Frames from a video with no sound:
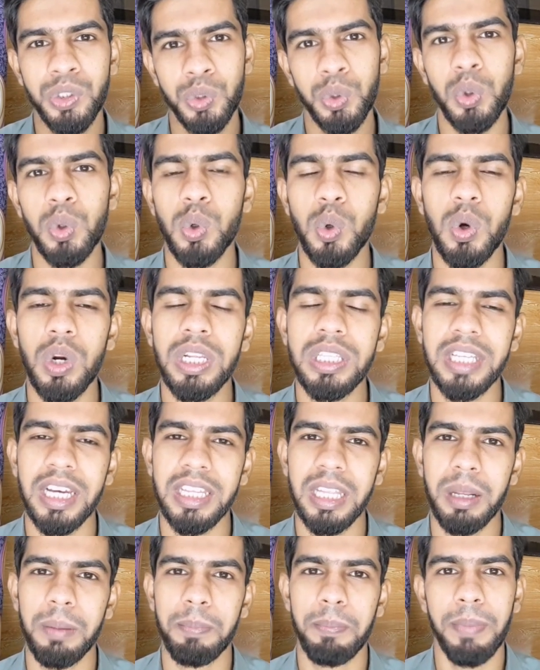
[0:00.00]
যোগ করে
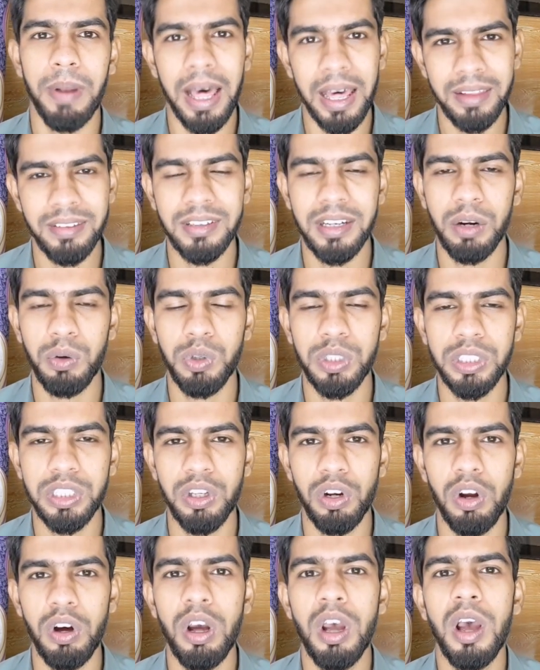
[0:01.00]
যাদের প্লাসটা
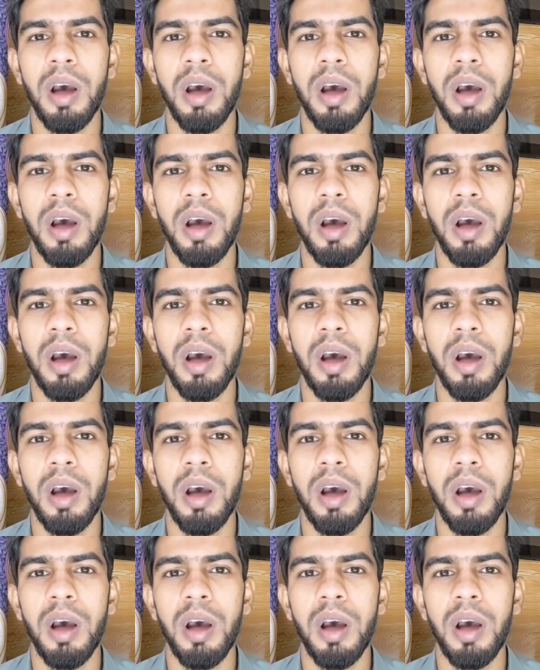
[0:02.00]
হয়েছিল